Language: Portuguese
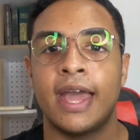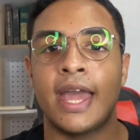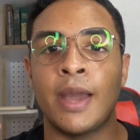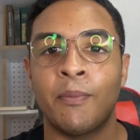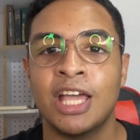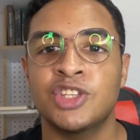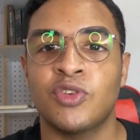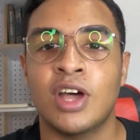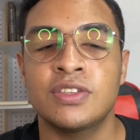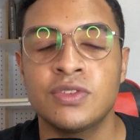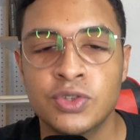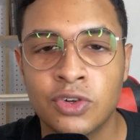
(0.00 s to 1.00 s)
É mais
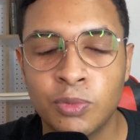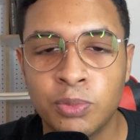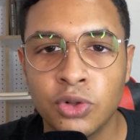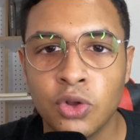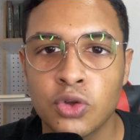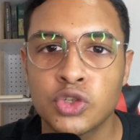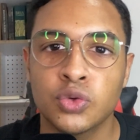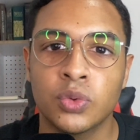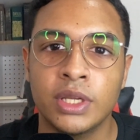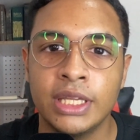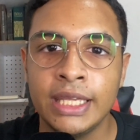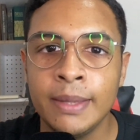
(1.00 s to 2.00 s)
fácil o escrupuloso
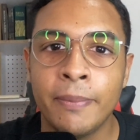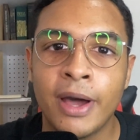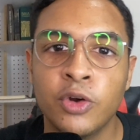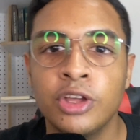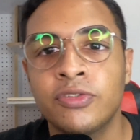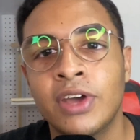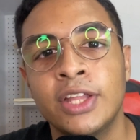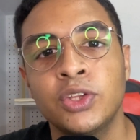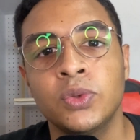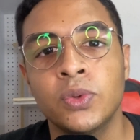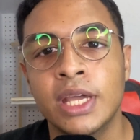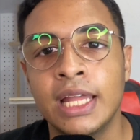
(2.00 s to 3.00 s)
ir para o inferno
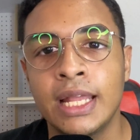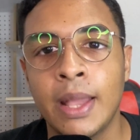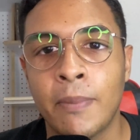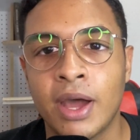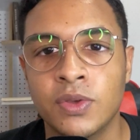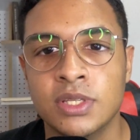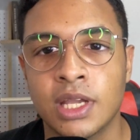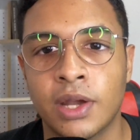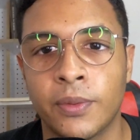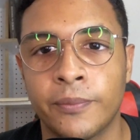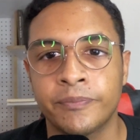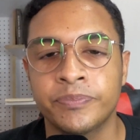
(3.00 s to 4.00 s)
do que ele ir para o
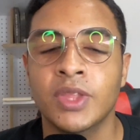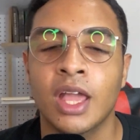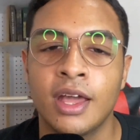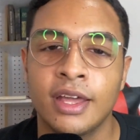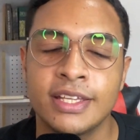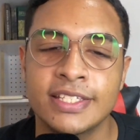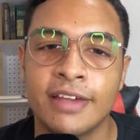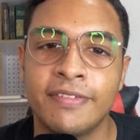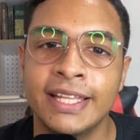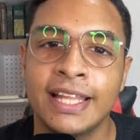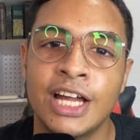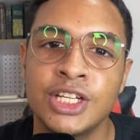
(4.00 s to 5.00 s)
céu. Isso é
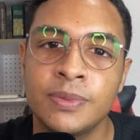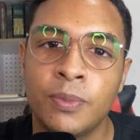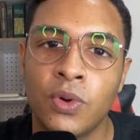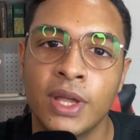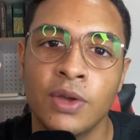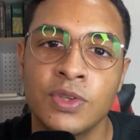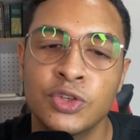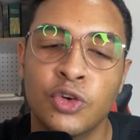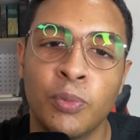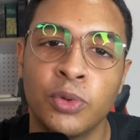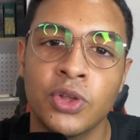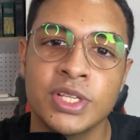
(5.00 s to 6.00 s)
verdade, porque o
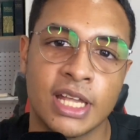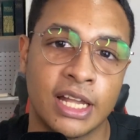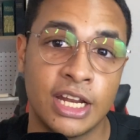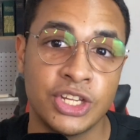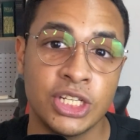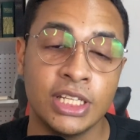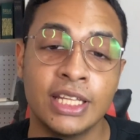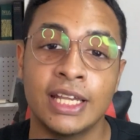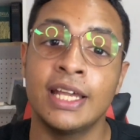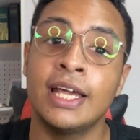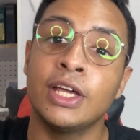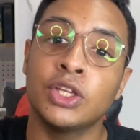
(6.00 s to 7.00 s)
escrupuloso
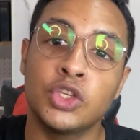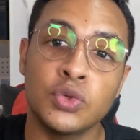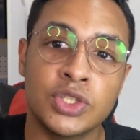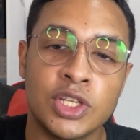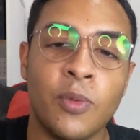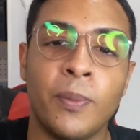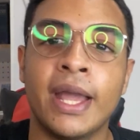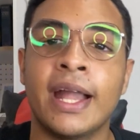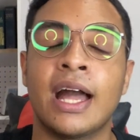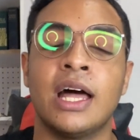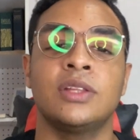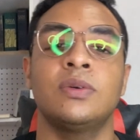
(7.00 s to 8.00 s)
acredita que o seu
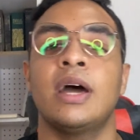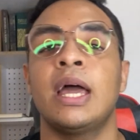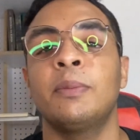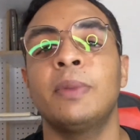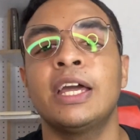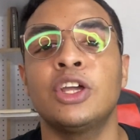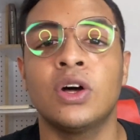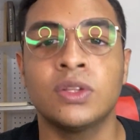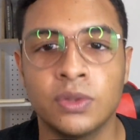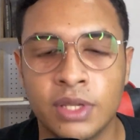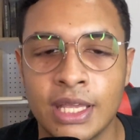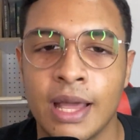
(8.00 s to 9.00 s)
pecado é maior
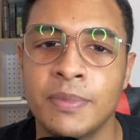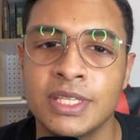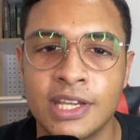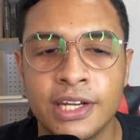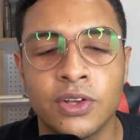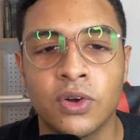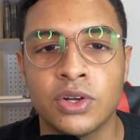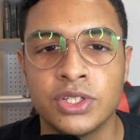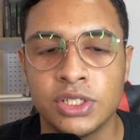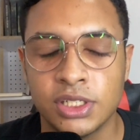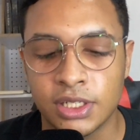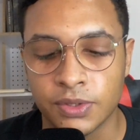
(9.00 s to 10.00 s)
do que a misericórdia
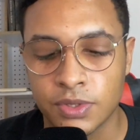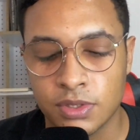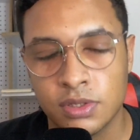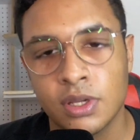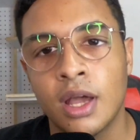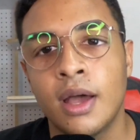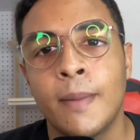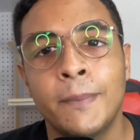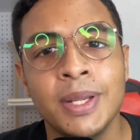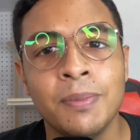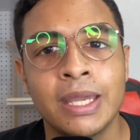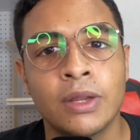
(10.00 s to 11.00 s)
de Deus.
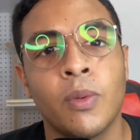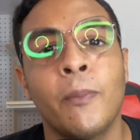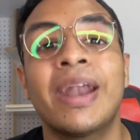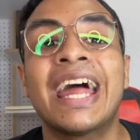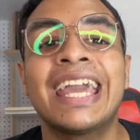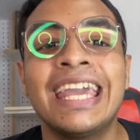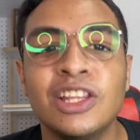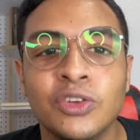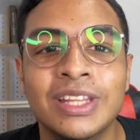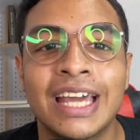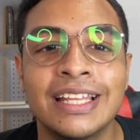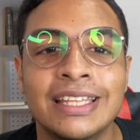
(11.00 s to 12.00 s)
Primeiro, para quem não
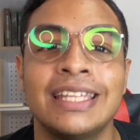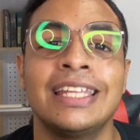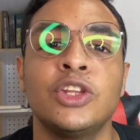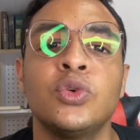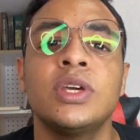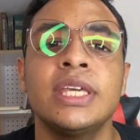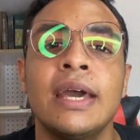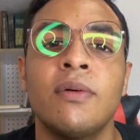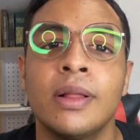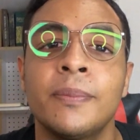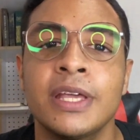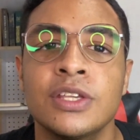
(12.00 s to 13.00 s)
está entendendo, o que é
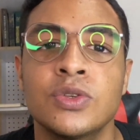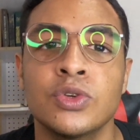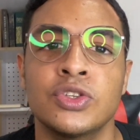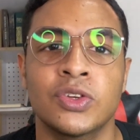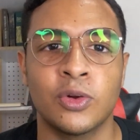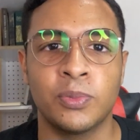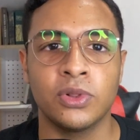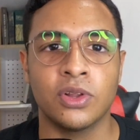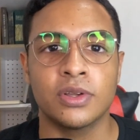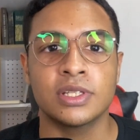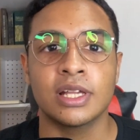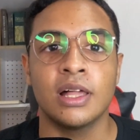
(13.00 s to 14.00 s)
uma pessoa
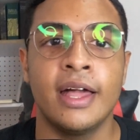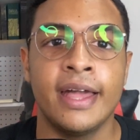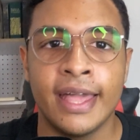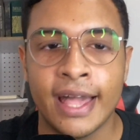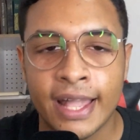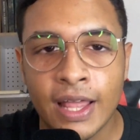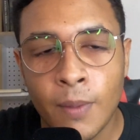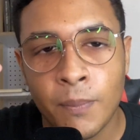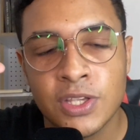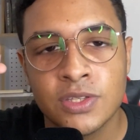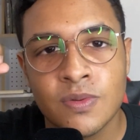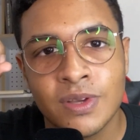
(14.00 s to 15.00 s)
escrupulosa? É aquela
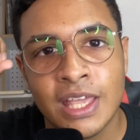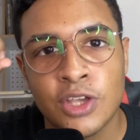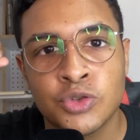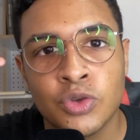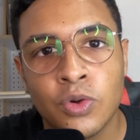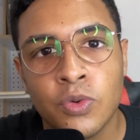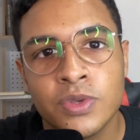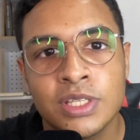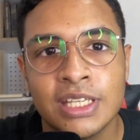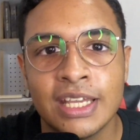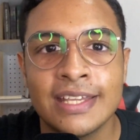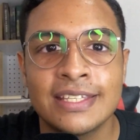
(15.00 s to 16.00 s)
pessoa que a sua
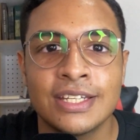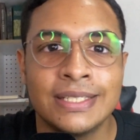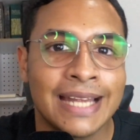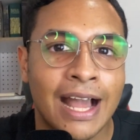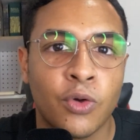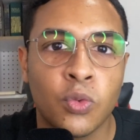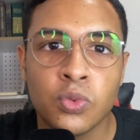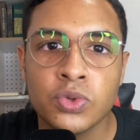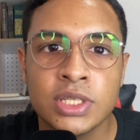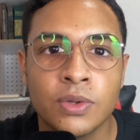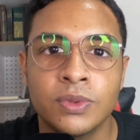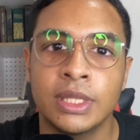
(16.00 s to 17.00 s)
consciência te
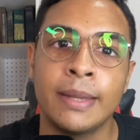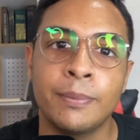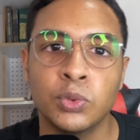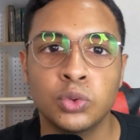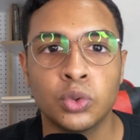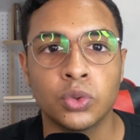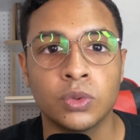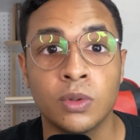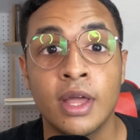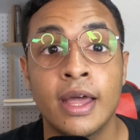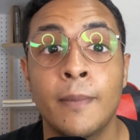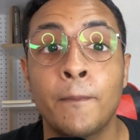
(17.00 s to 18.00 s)
acusa o tempo todo,
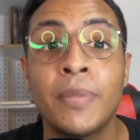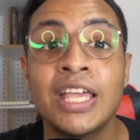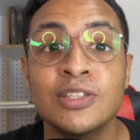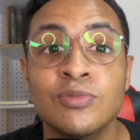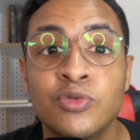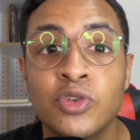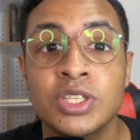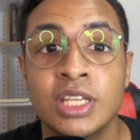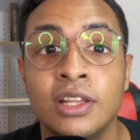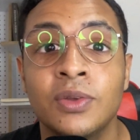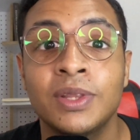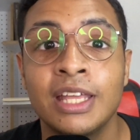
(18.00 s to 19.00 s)
mesmo você
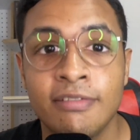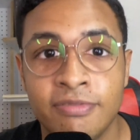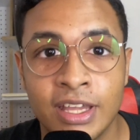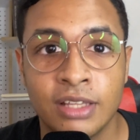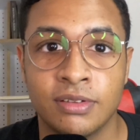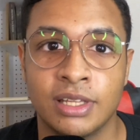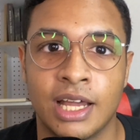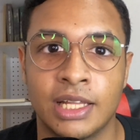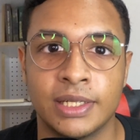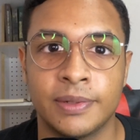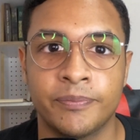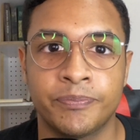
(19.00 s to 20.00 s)
não ter feito nada.